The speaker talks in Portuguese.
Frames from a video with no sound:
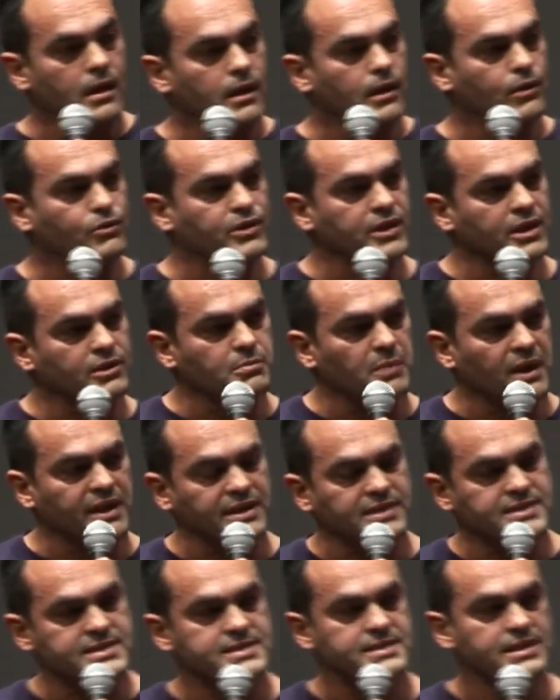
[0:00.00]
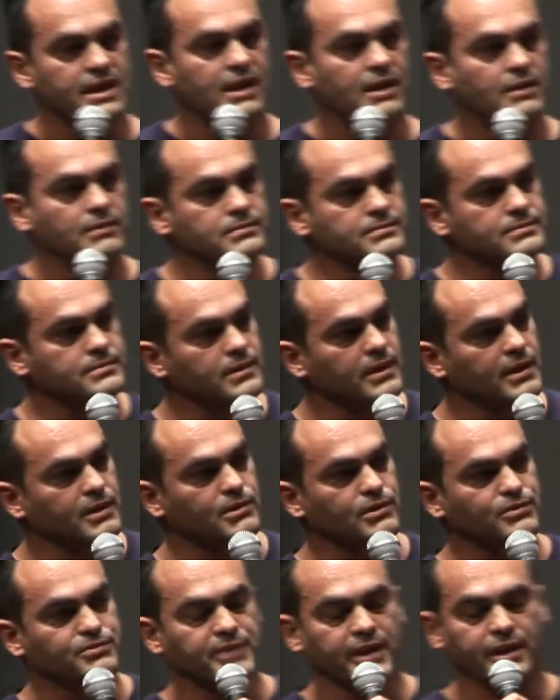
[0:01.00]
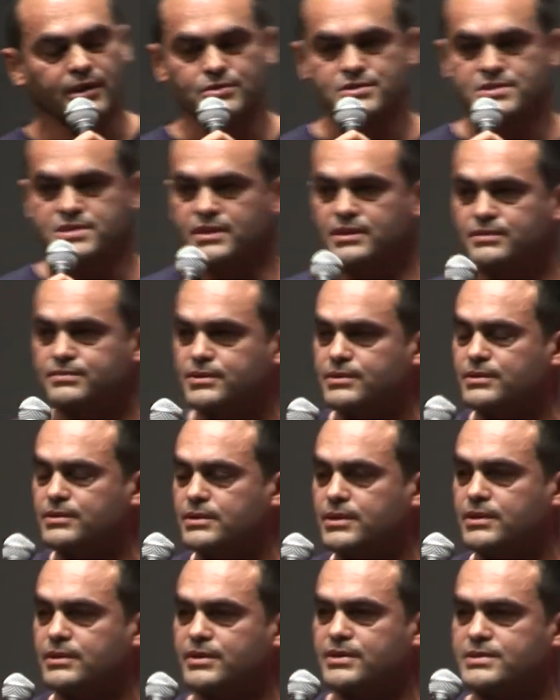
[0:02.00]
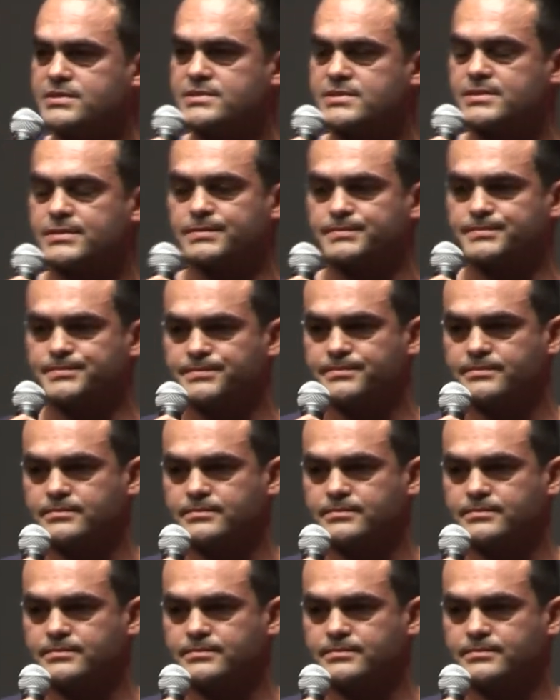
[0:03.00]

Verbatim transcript: Eu tinha tomado a decisão, eu telefonei ao Silvio e disse: